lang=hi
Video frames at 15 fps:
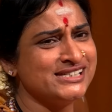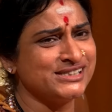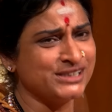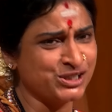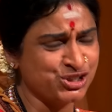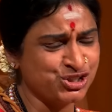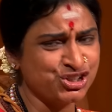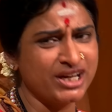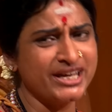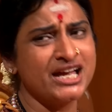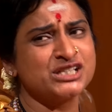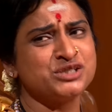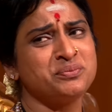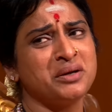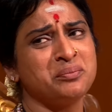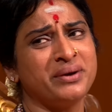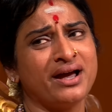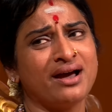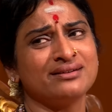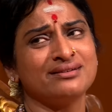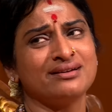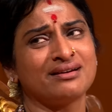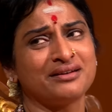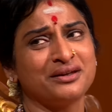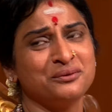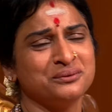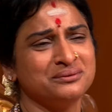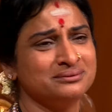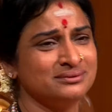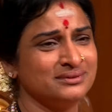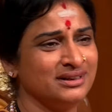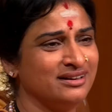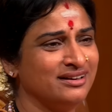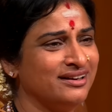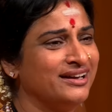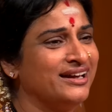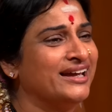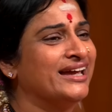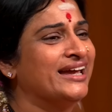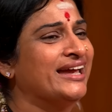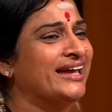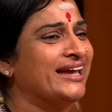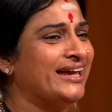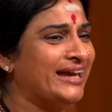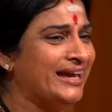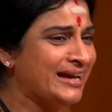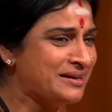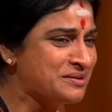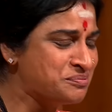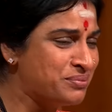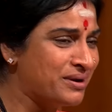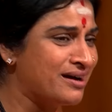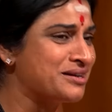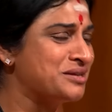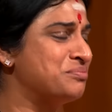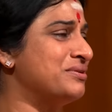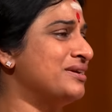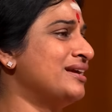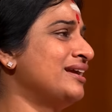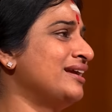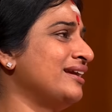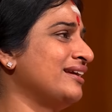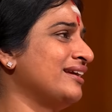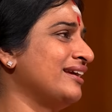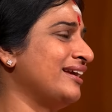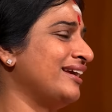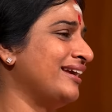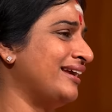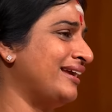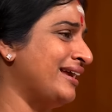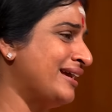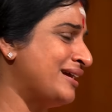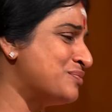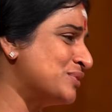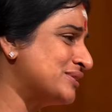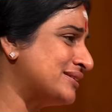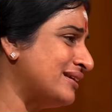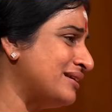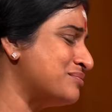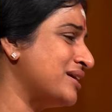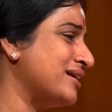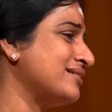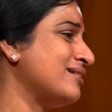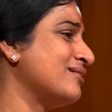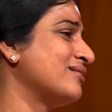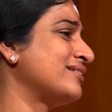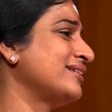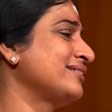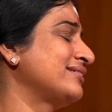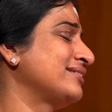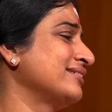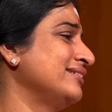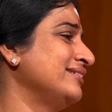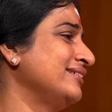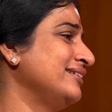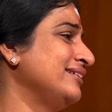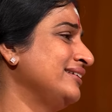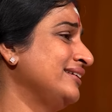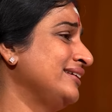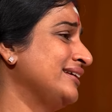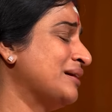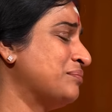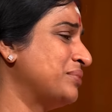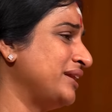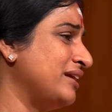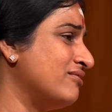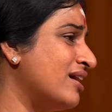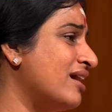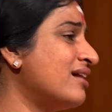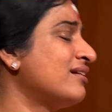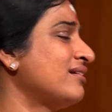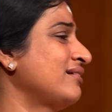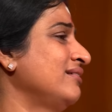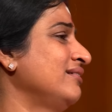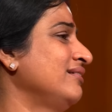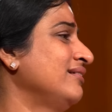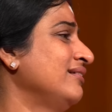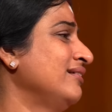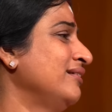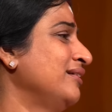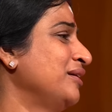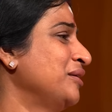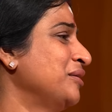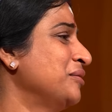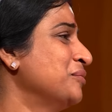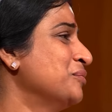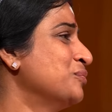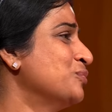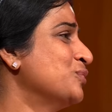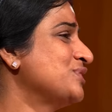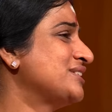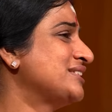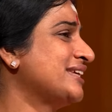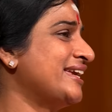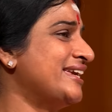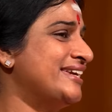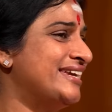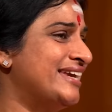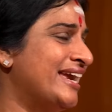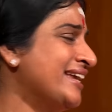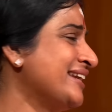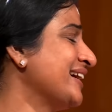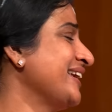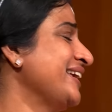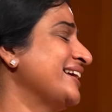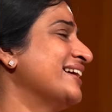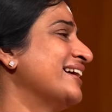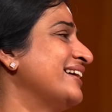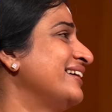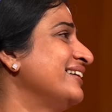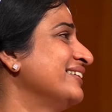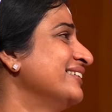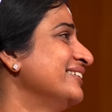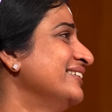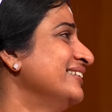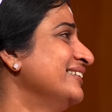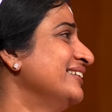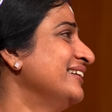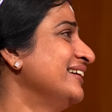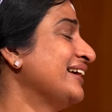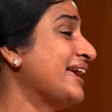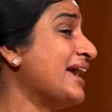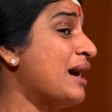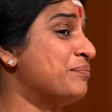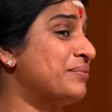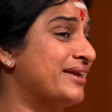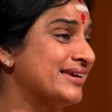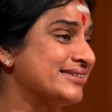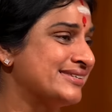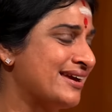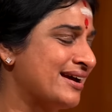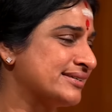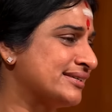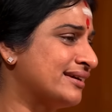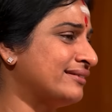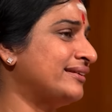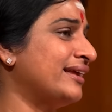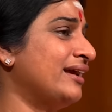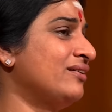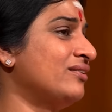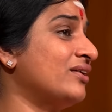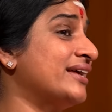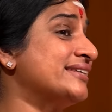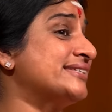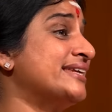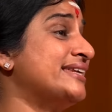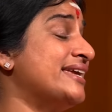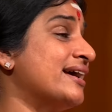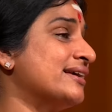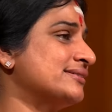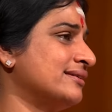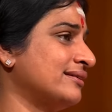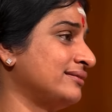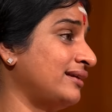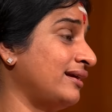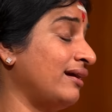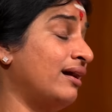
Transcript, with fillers: सच्चाई आज मैं बयान कर रही हूँ एक बार भी एक मुसलमान औरत या परिवार मुझसे ये नहीं कहा कि आप कैसे आ सकते हैं ऐसे नहीं आ सकते